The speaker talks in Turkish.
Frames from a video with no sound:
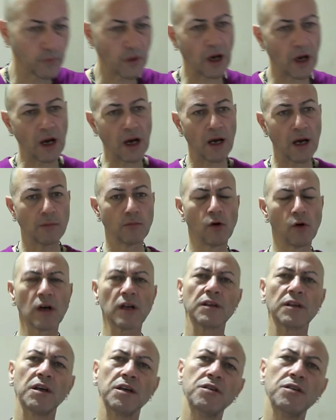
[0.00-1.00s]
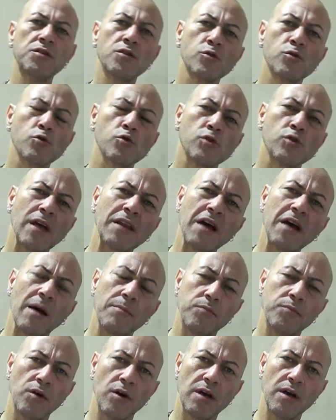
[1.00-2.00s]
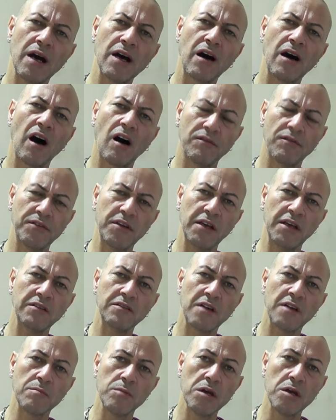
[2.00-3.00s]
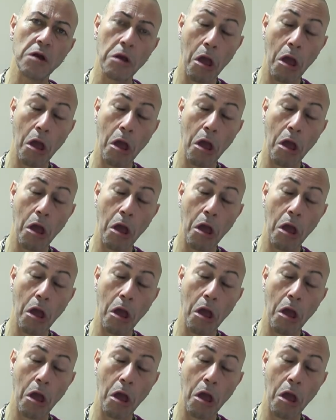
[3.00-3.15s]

Ah, bu arada İdris Usta ne yapıyor ya? Afiyette mi?